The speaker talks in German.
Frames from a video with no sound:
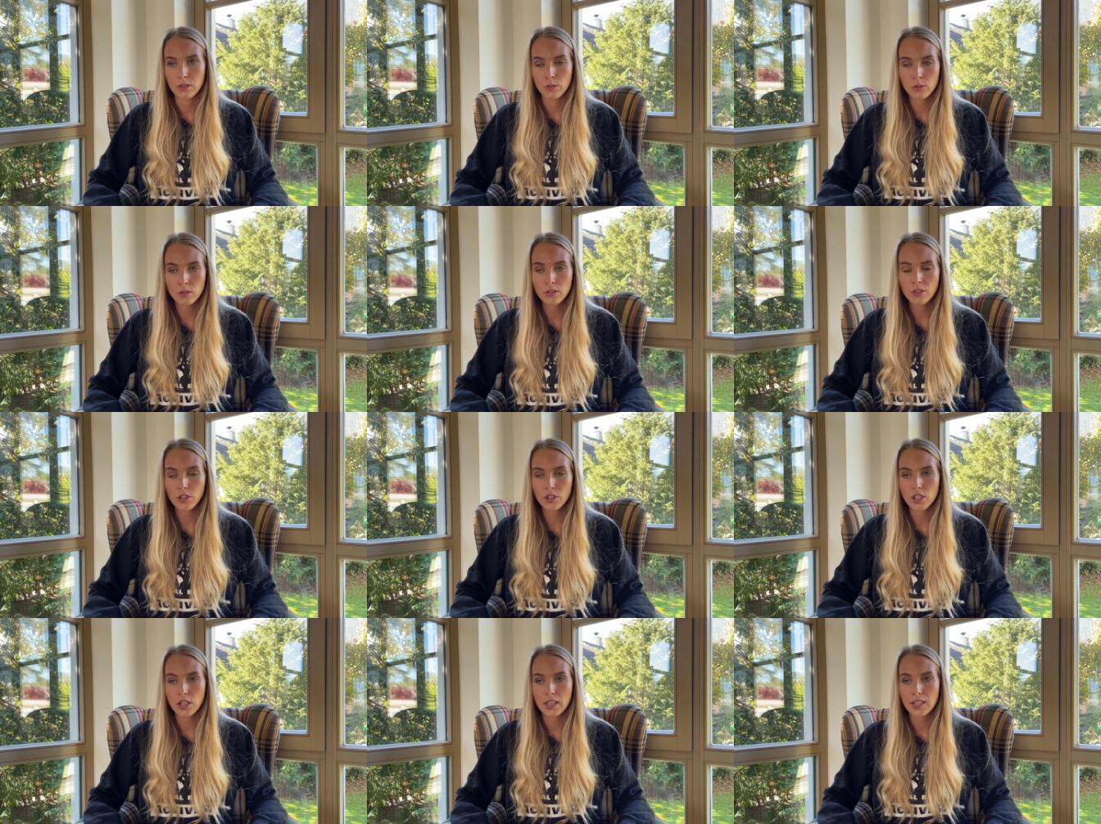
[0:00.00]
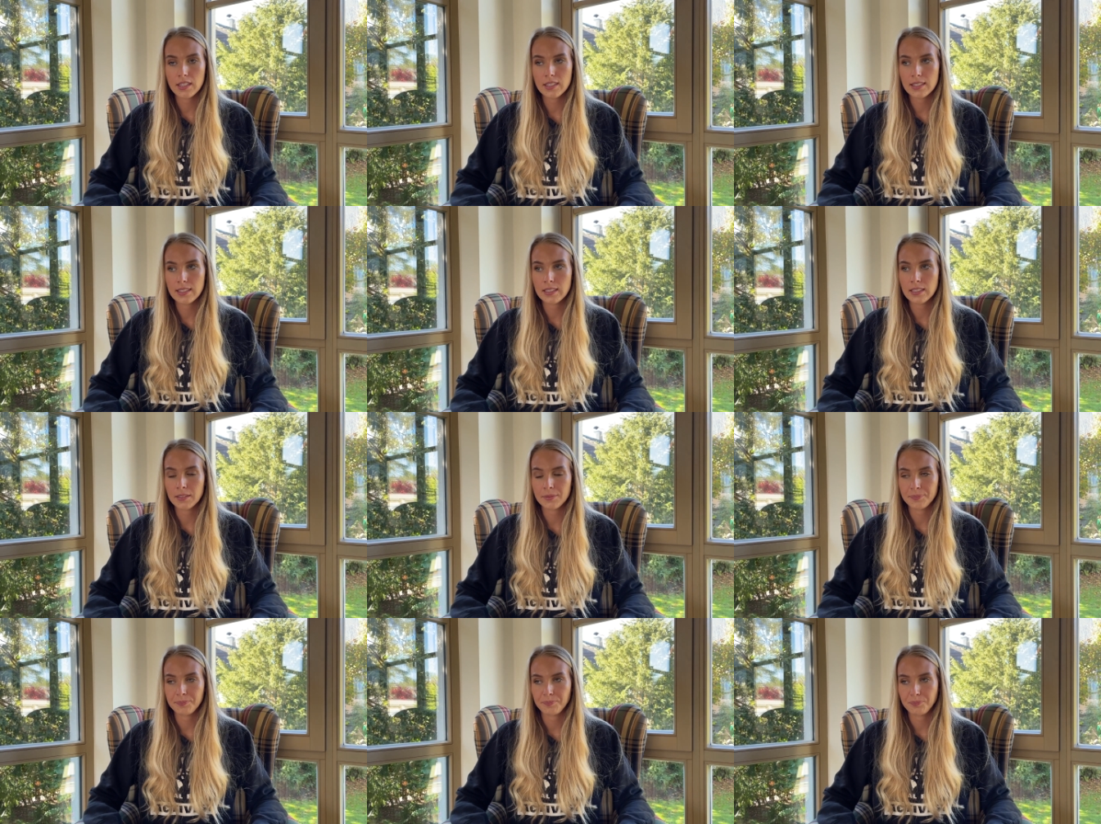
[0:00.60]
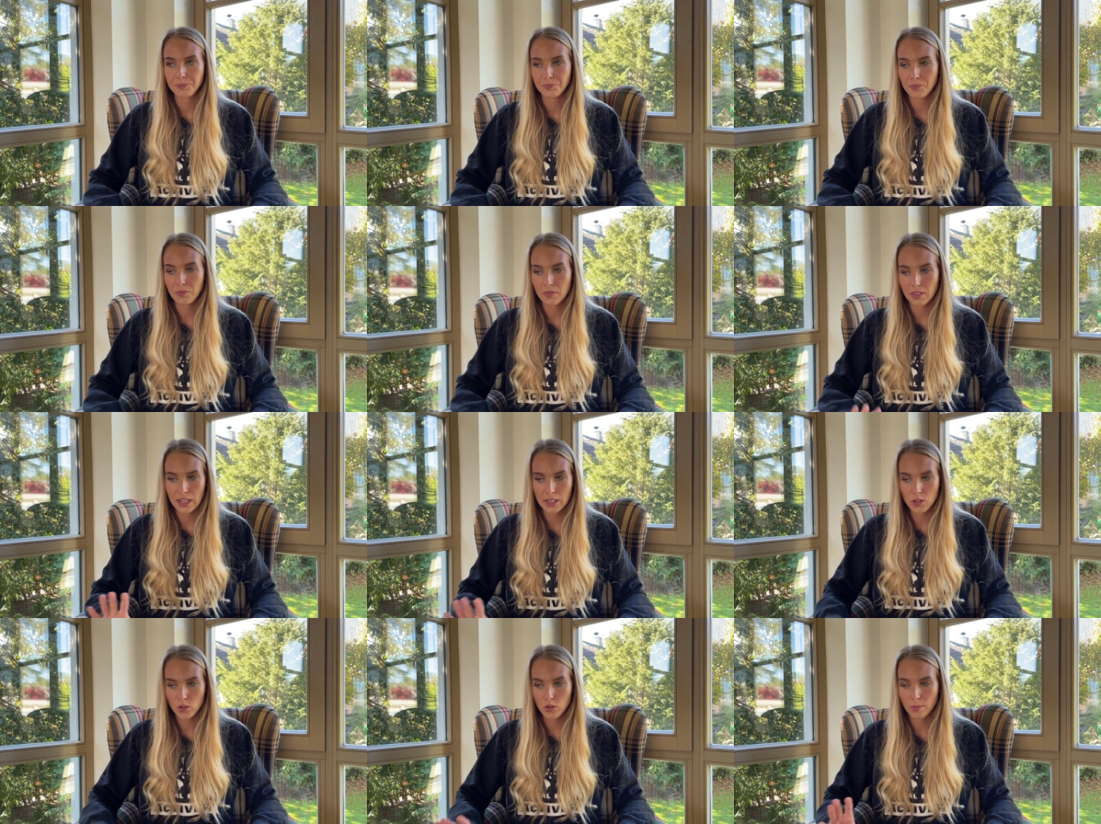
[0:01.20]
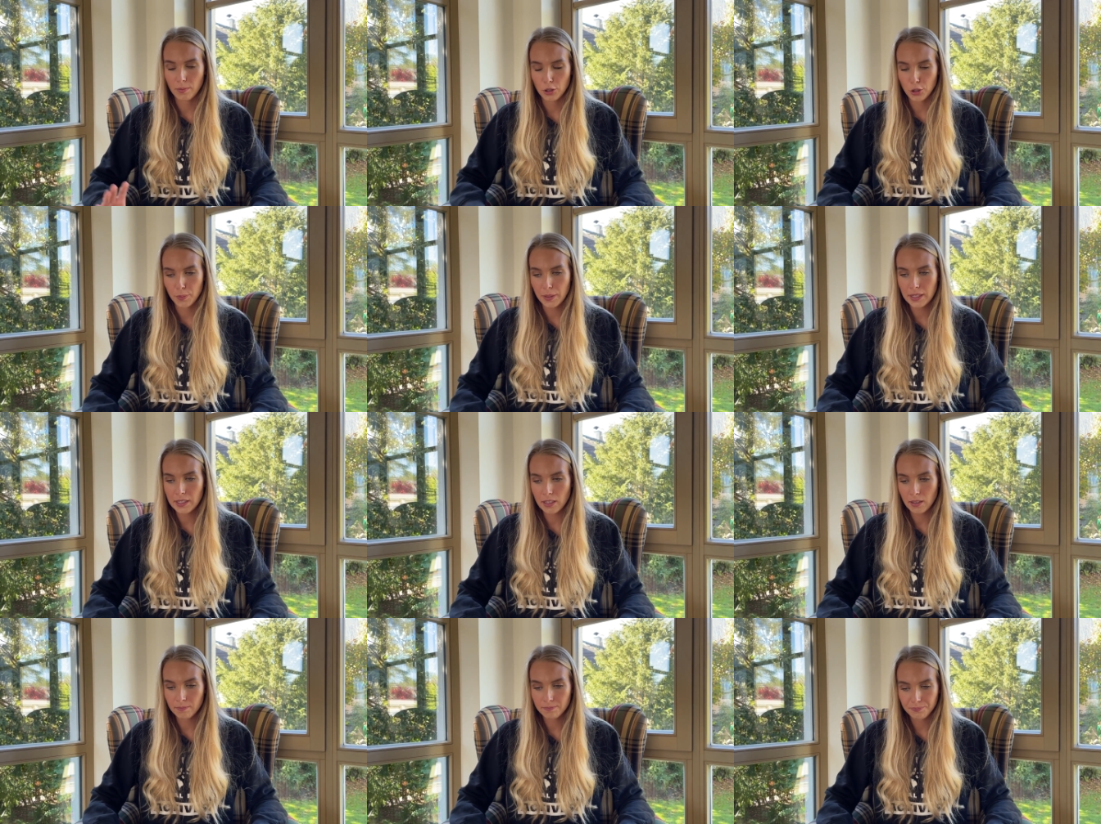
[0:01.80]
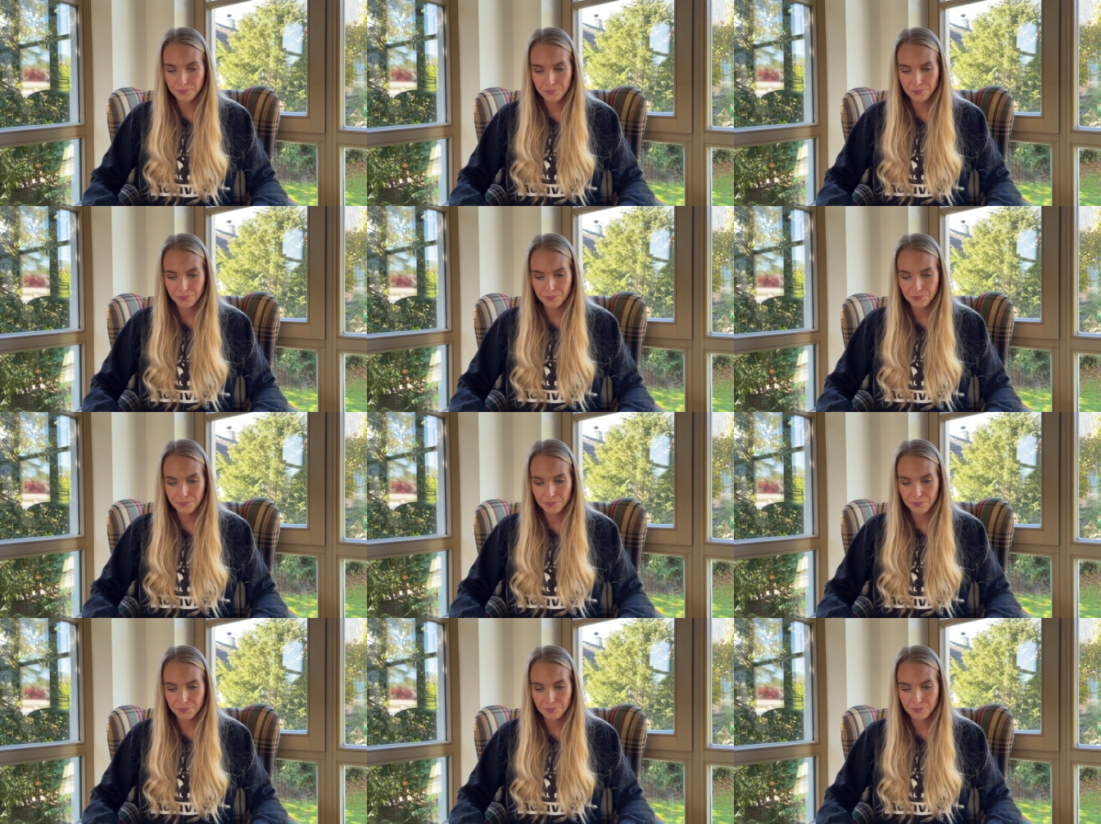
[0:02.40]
Lügengeschichten sind, dazu aber später.